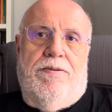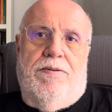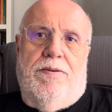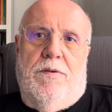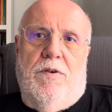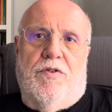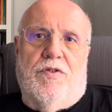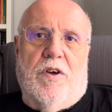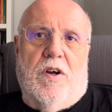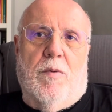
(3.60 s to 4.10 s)

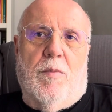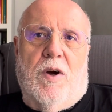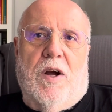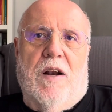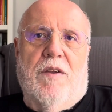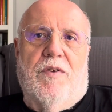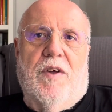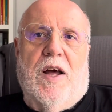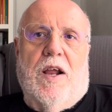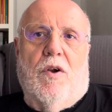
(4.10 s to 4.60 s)
no sé cómo
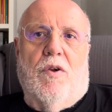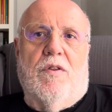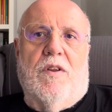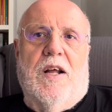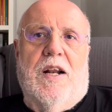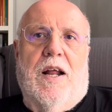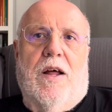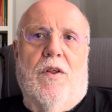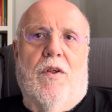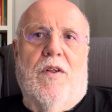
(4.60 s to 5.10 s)
calificarlo, el
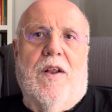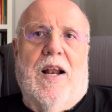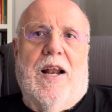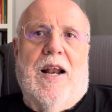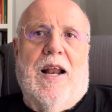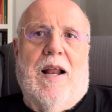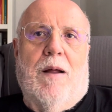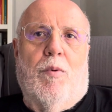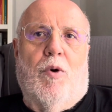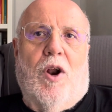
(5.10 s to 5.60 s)
tinglado de la
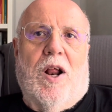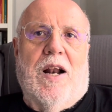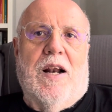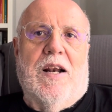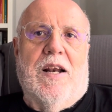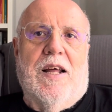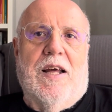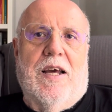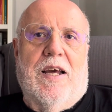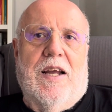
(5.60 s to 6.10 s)

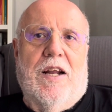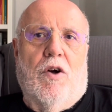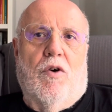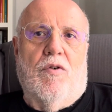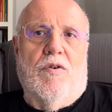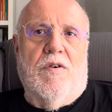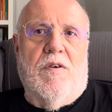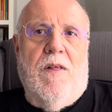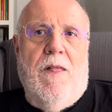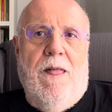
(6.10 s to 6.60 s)
laboral de
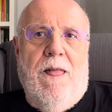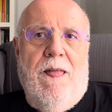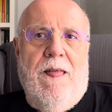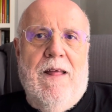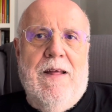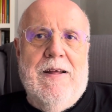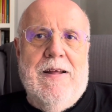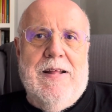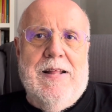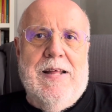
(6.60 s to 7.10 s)
Girón,
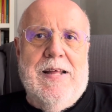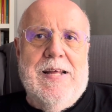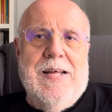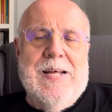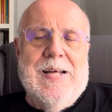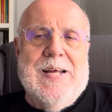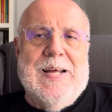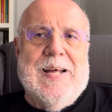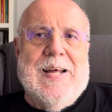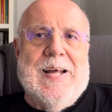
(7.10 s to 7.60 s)

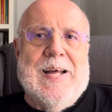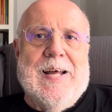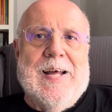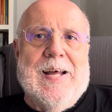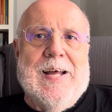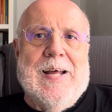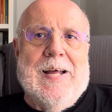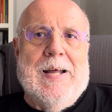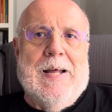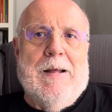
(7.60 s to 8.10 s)

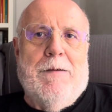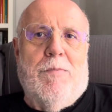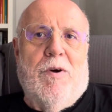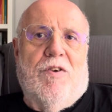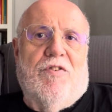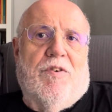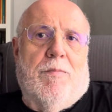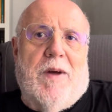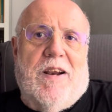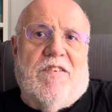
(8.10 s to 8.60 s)
eh,
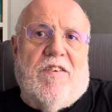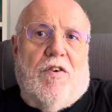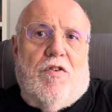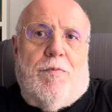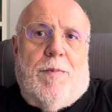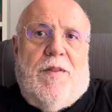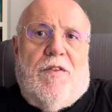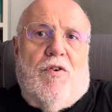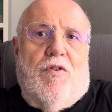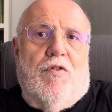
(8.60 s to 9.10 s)
bueno, se marchan los
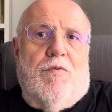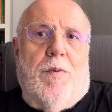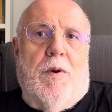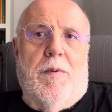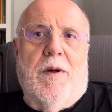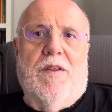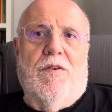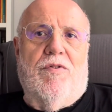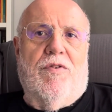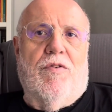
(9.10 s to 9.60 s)
patronos
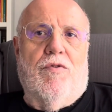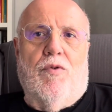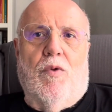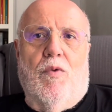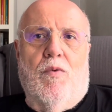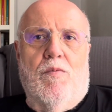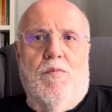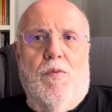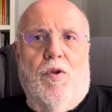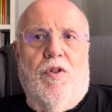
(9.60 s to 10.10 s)
privados, es todo
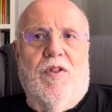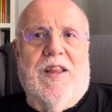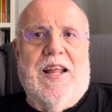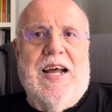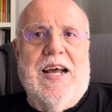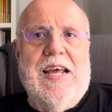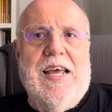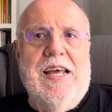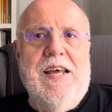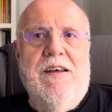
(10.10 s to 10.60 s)
un
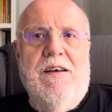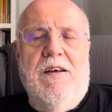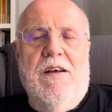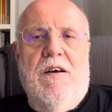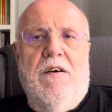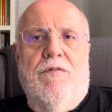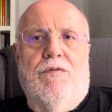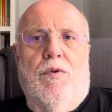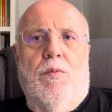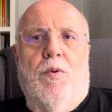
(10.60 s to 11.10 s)
montaje,
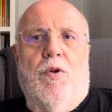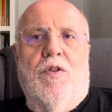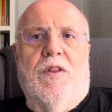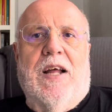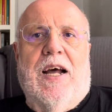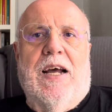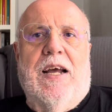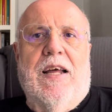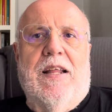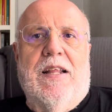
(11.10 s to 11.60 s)
fue un
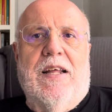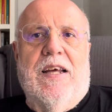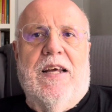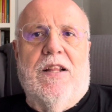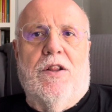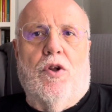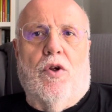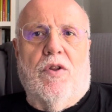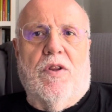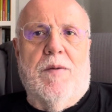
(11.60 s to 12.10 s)
montaje de
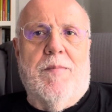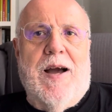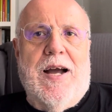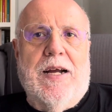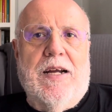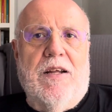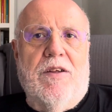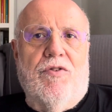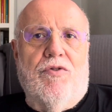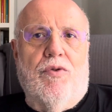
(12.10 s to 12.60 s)

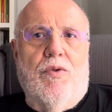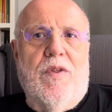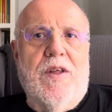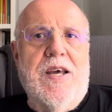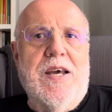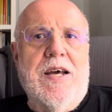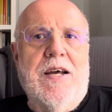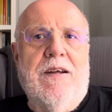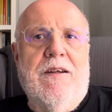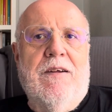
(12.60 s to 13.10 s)
Tortimán en su
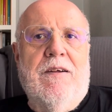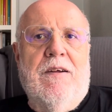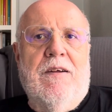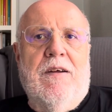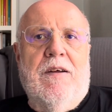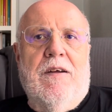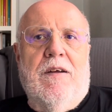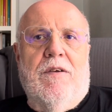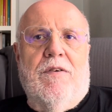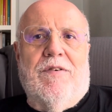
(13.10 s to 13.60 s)
día,
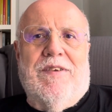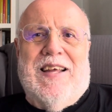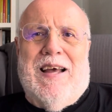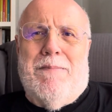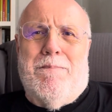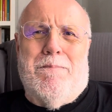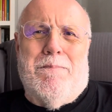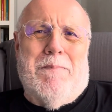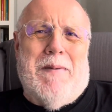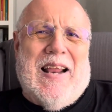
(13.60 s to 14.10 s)
se
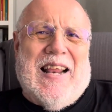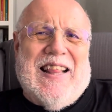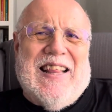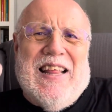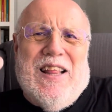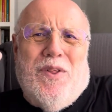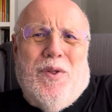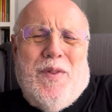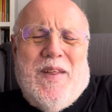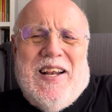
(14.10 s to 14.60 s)
ha
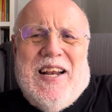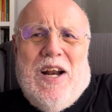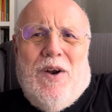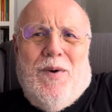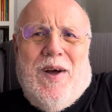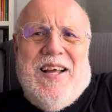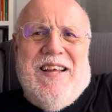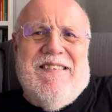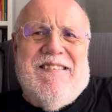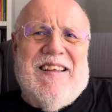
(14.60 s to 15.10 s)
perdido dinero
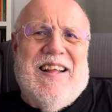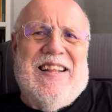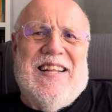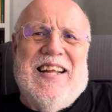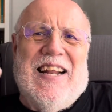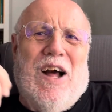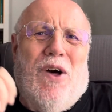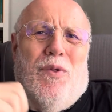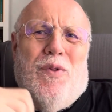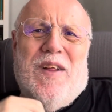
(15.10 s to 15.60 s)
ahí, se ha
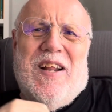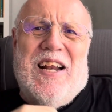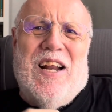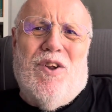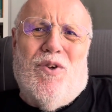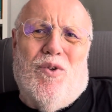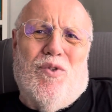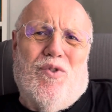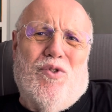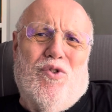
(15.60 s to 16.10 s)
tirado
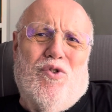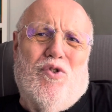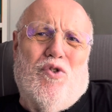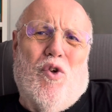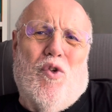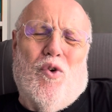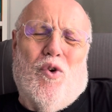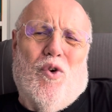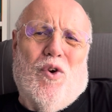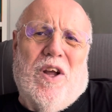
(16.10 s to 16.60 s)
dinero,
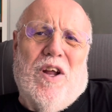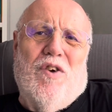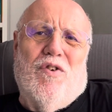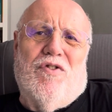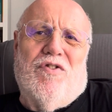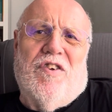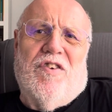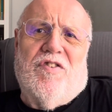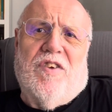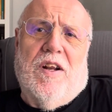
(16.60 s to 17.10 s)
todo lo que no
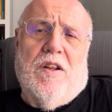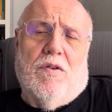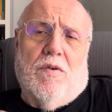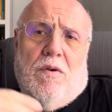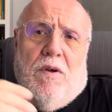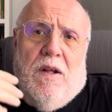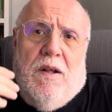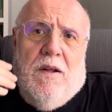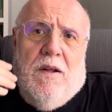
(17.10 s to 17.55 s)
está escrito,